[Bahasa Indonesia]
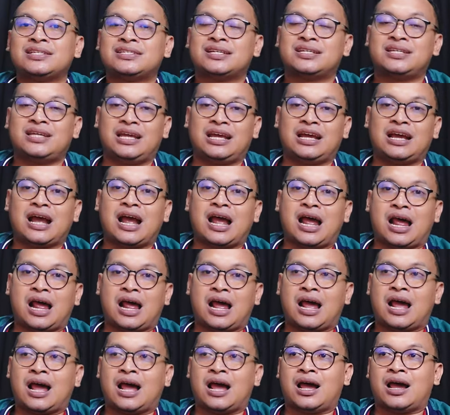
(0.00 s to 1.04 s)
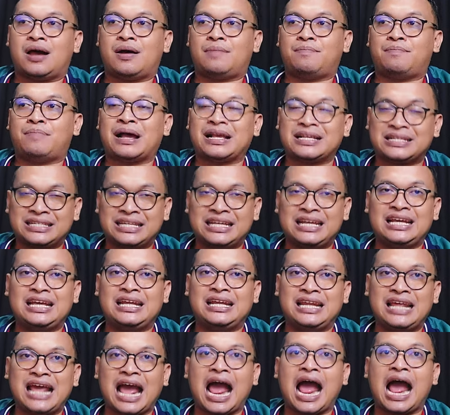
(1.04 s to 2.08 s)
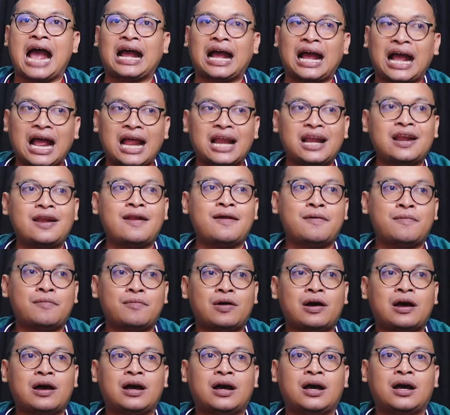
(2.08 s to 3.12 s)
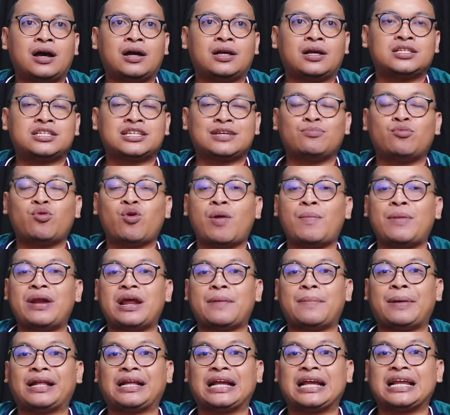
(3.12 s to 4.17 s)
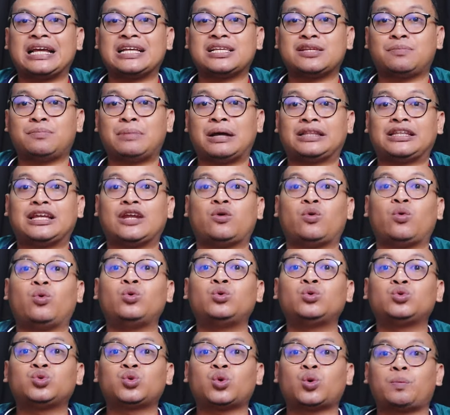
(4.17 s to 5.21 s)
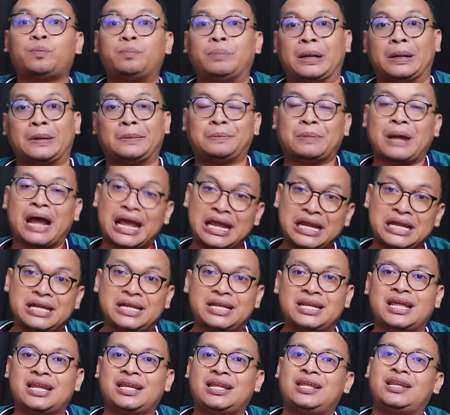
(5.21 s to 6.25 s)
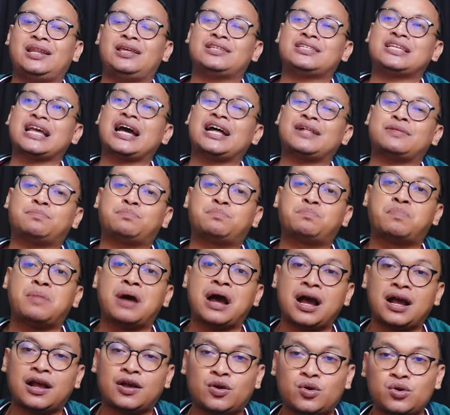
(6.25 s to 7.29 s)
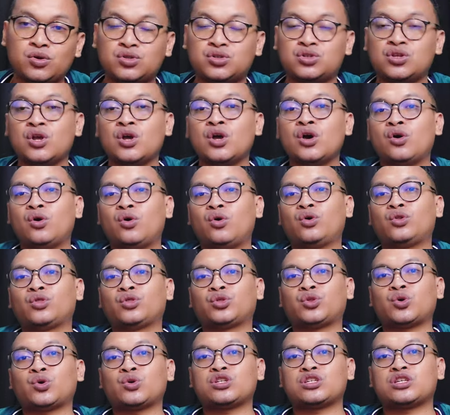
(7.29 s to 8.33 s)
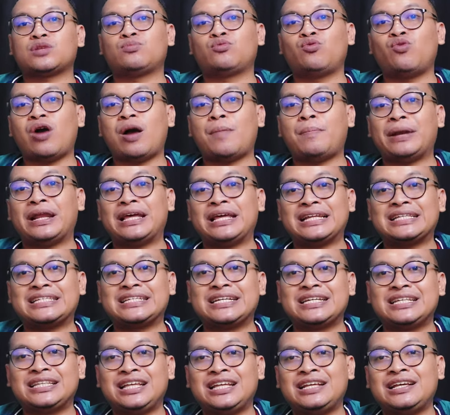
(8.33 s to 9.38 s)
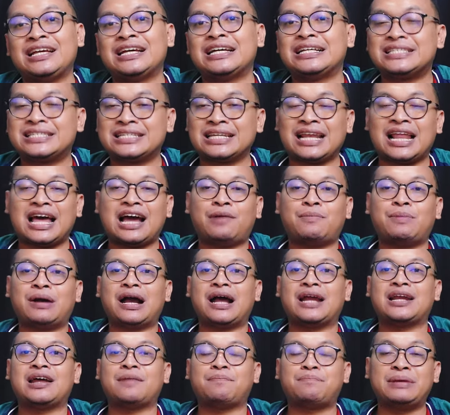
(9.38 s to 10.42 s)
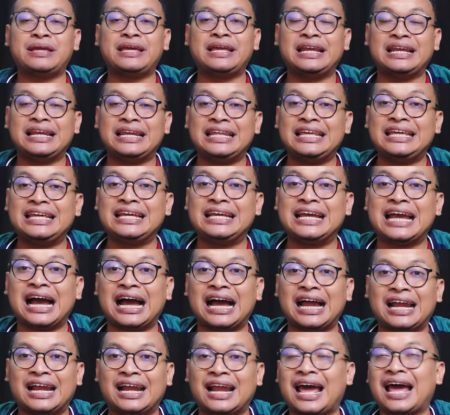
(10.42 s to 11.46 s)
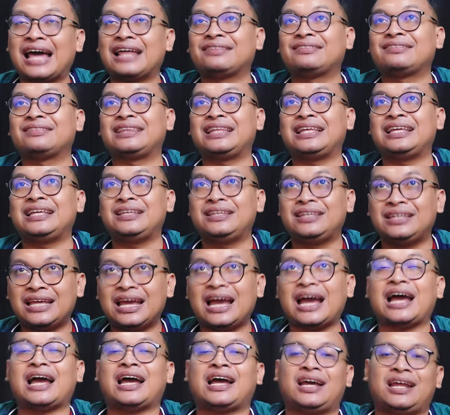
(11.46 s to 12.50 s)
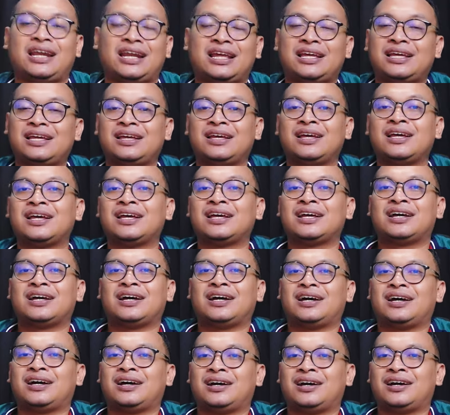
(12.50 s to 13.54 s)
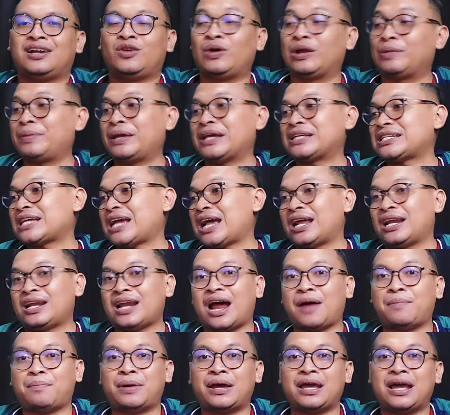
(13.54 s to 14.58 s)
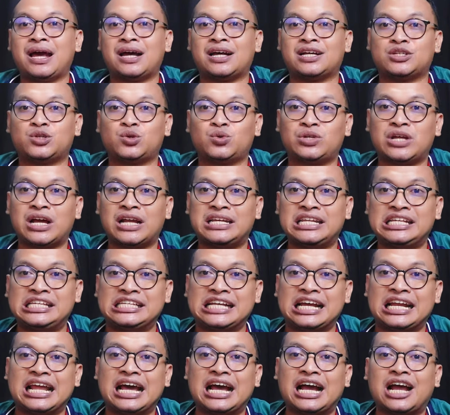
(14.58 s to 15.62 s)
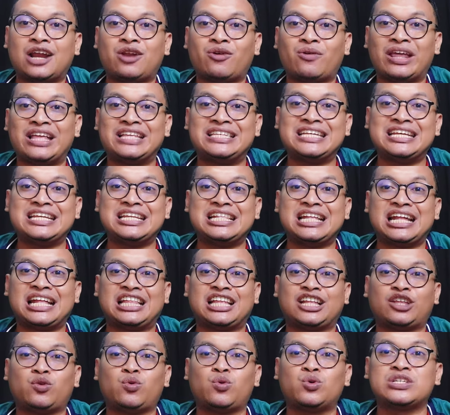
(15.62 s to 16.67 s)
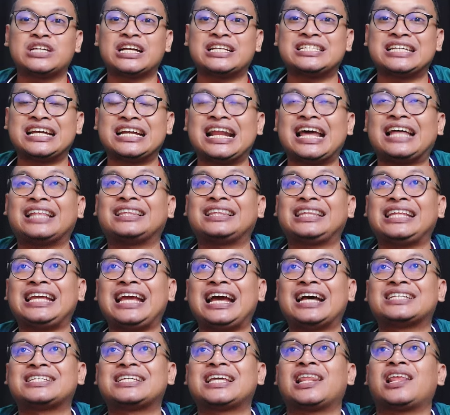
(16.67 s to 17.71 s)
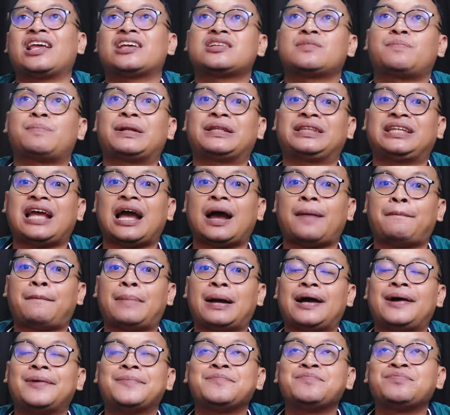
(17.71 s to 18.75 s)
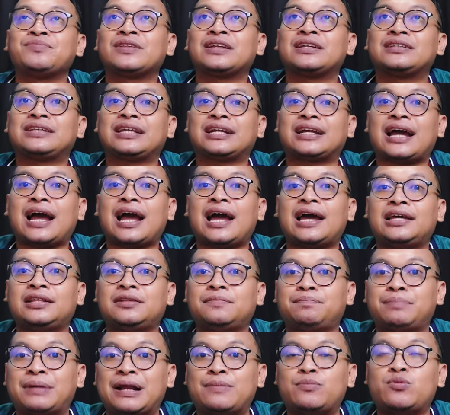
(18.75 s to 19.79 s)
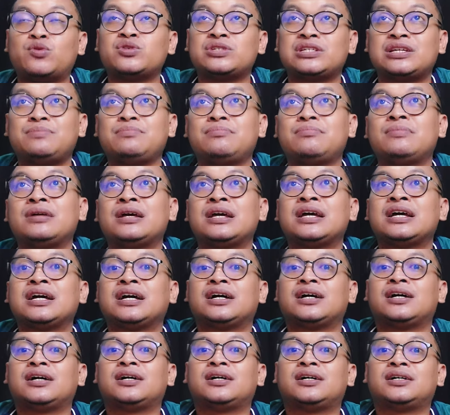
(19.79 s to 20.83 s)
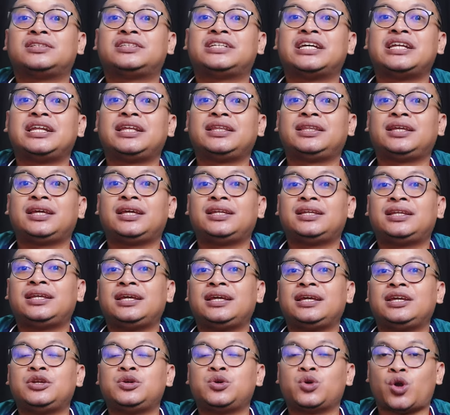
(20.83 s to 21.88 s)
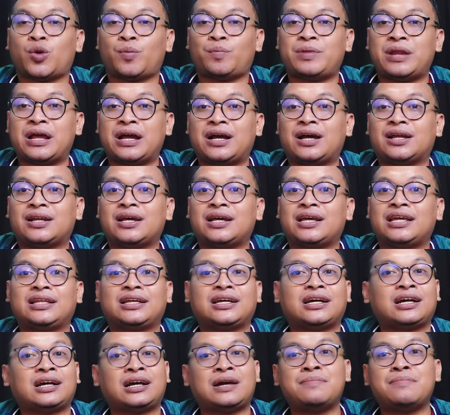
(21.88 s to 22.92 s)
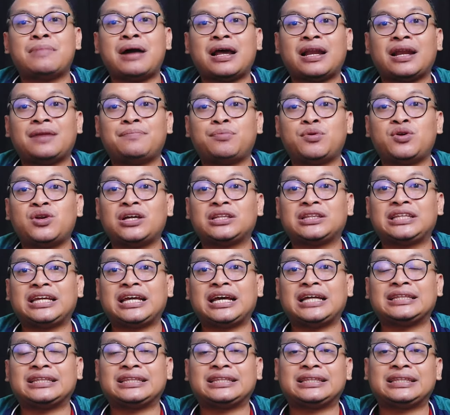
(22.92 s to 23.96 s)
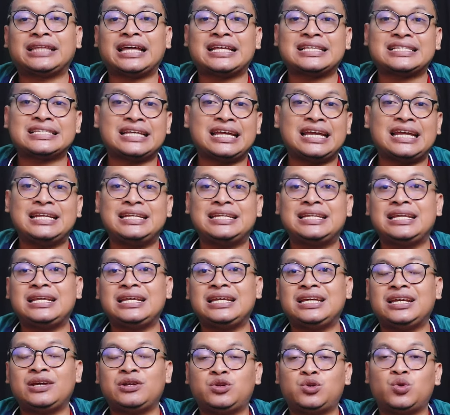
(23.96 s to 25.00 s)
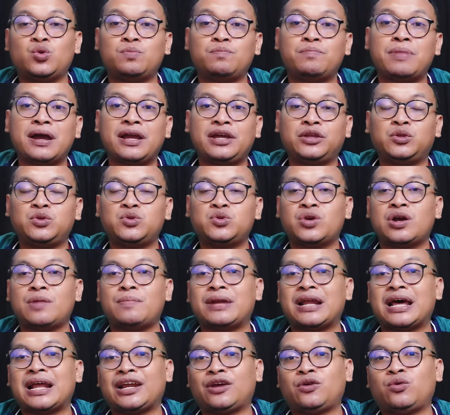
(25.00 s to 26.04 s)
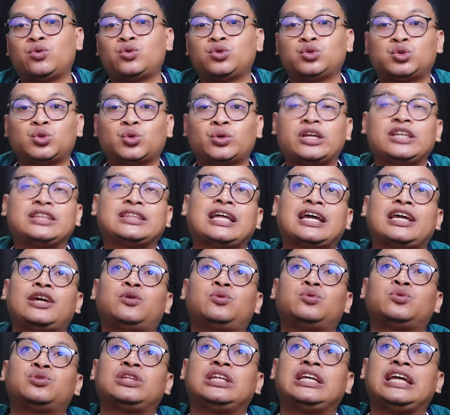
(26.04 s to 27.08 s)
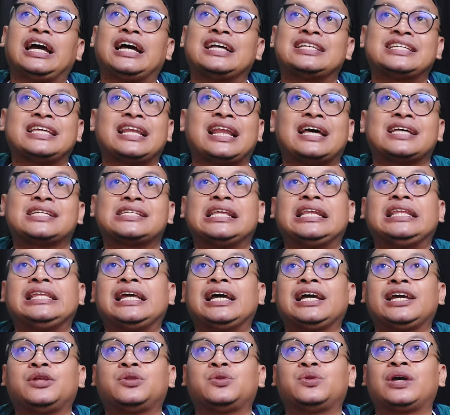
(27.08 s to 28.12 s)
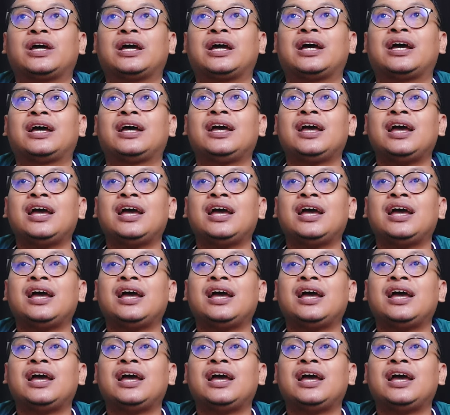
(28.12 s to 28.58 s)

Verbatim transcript: jadi uh, pasti ini akan uh, semua mendapatkan kesempatan untuk bermain dan ini sangat bagus untuk semua player JDT jelang menghadapi liga nantinya ini uh, luar biasa apa yang sudah dicanangkan oleh JDT. Kita tunggu saja nanti hasilnya seperti apa terkait pramusim uh, eh, JDT di Eropa. Ya. Karena kemarin pun ketika TC di Dubai itu juga menarik untuk kita ikuti hasil-hasilnya gitu ya.